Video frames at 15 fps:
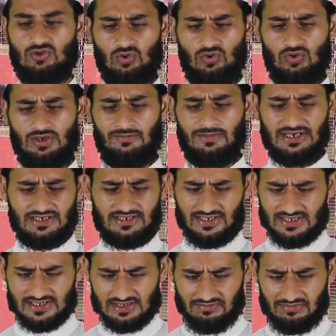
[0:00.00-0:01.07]
तो हमारी
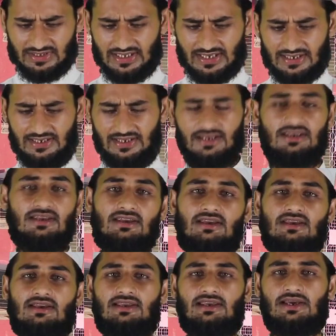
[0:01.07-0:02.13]
ये ज़िम्मेदारी नहीं
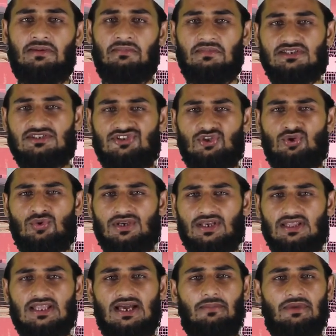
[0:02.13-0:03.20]
कि हम मस्जिदों
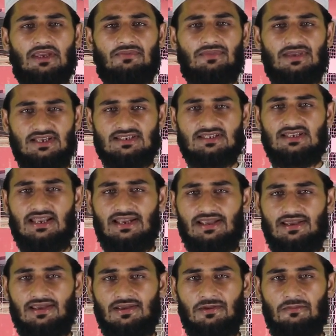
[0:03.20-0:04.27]
की तामीर में हिस्सा
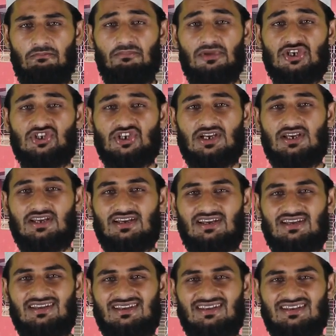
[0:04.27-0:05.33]
लें बेशक
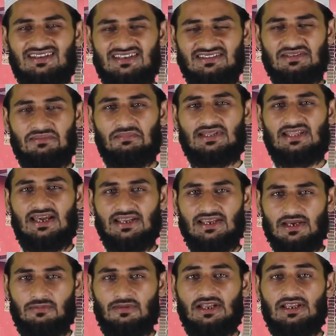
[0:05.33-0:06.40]
ये ज़िम्मेदारी
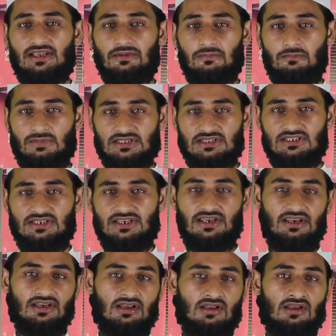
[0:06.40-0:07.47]
हमारी बनती
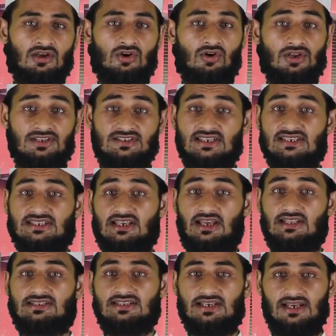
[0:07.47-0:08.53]
है और इसके
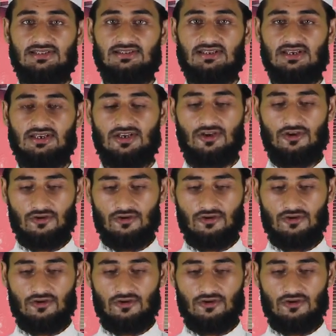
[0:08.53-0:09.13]
साथ साथ